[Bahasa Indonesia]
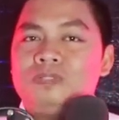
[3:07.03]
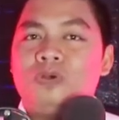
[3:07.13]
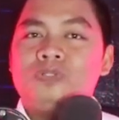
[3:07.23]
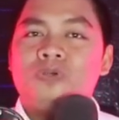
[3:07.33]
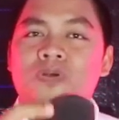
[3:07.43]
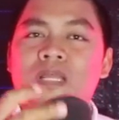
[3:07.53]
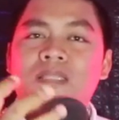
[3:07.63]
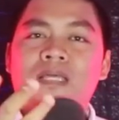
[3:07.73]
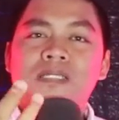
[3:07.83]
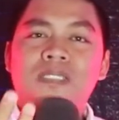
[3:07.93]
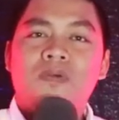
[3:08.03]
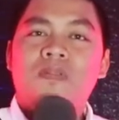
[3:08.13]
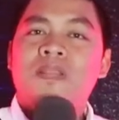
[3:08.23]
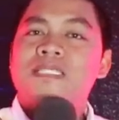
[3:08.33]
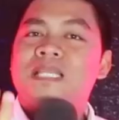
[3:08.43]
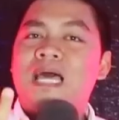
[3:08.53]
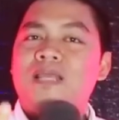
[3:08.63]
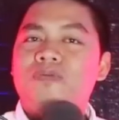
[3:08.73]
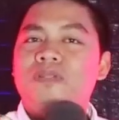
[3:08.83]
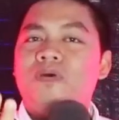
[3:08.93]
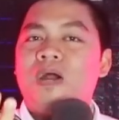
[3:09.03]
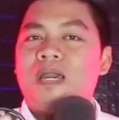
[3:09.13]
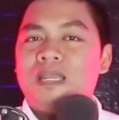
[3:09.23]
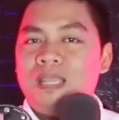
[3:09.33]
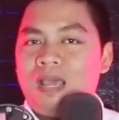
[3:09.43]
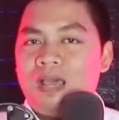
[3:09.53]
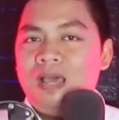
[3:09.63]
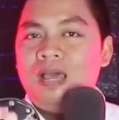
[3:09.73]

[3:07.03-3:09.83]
sosok Natasha Wilona selalu didoakannya